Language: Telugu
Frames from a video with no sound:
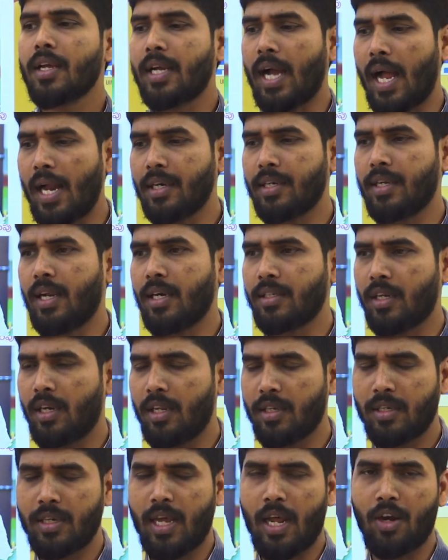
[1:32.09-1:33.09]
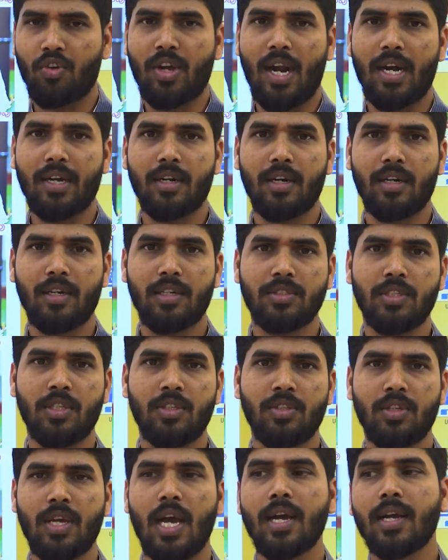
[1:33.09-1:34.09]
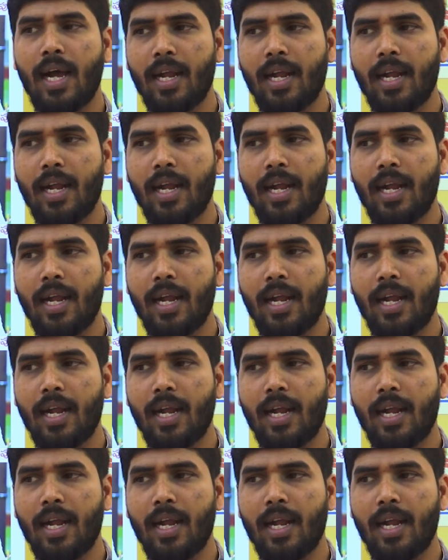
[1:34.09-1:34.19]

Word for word: కాంట్రాక్టర్లకి నాలుగు కాంట్రాక్ట్ ఇచ్చిందంటే ఆ